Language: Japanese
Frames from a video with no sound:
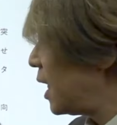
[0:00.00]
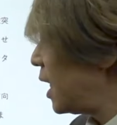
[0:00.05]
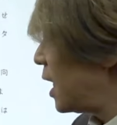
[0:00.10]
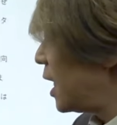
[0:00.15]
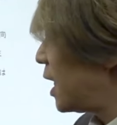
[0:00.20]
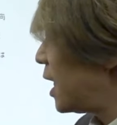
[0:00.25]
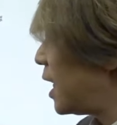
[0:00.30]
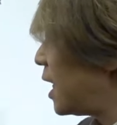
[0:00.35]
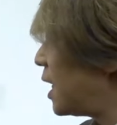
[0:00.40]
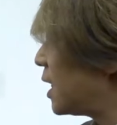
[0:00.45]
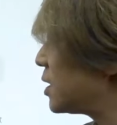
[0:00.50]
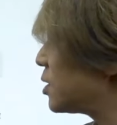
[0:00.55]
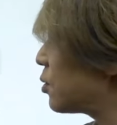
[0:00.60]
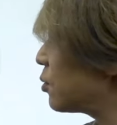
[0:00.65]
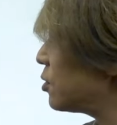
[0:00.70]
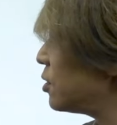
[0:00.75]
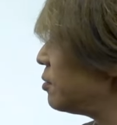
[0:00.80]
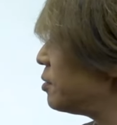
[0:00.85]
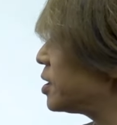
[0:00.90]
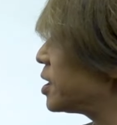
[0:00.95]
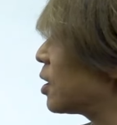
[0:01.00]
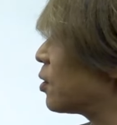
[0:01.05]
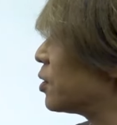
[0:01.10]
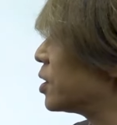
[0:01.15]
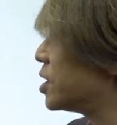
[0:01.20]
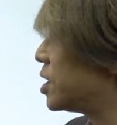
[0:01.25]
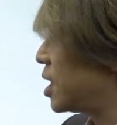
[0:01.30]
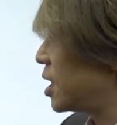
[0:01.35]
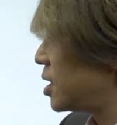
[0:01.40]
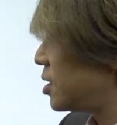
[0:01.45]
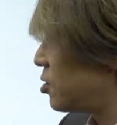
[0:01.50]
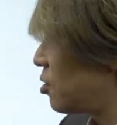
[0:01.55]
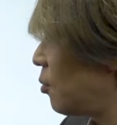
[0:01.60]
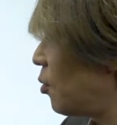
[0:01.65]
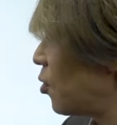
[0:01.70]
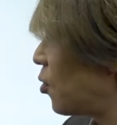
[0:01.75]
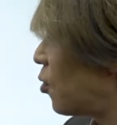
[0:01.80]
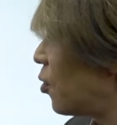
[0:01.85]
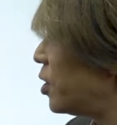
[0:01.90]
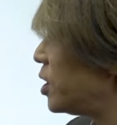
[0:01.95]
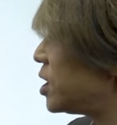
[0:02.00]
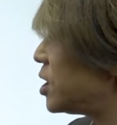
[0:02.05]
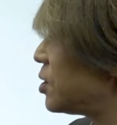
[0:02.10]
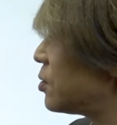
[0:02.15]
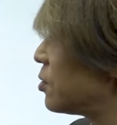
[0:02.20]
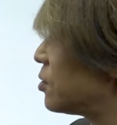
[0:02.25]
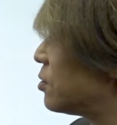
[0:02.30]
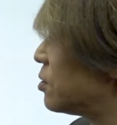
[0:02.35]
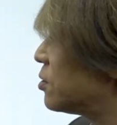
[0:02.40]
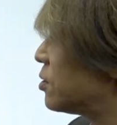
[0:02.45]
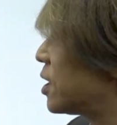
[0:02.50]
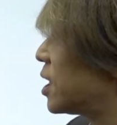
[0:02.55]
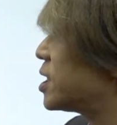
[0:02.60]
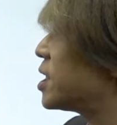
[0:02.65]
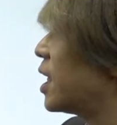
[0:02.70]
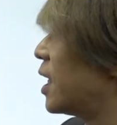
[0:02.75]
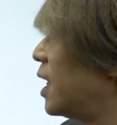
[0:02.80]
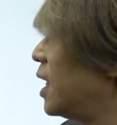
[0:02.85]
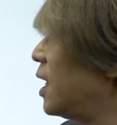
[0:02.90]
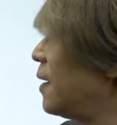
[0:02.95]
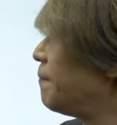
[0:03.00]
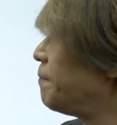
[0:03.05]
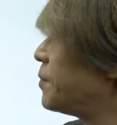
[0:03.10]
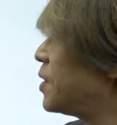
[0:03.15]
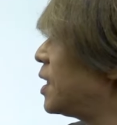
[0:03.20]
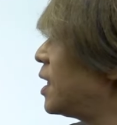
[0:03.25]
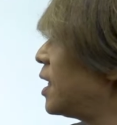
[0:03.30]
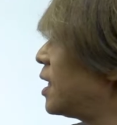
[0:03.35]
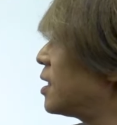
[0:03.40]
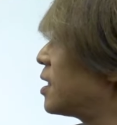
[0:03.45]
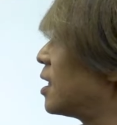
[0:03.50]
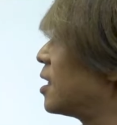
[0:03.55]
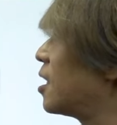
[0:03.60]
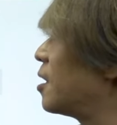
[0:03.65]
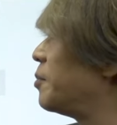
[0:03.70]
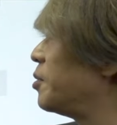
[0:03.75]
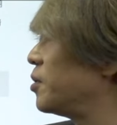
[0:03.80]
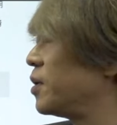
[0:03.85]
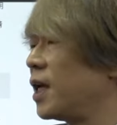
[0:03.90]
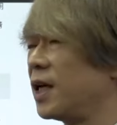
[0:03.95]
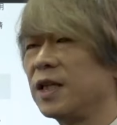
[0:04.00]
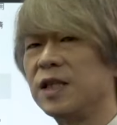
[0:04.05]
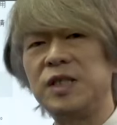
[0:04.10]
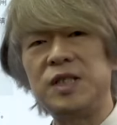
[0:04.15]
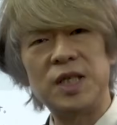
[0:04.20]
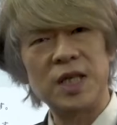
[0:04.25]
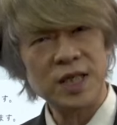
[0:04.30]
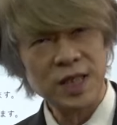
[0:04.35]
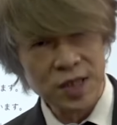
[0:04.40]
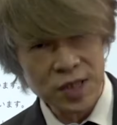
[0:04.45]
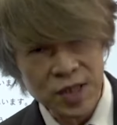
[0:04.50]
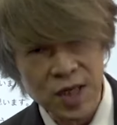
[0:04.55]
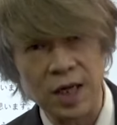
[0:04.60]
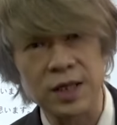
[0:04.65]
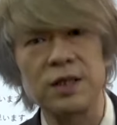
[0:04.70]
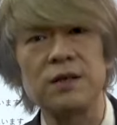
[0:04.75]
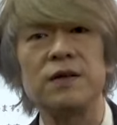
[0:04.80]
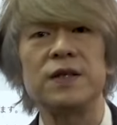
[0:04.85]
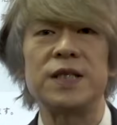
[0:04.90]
えー、そこで皆さんこれぜひともご一読ください。で、ただいびをね、ぜひ使ってくだ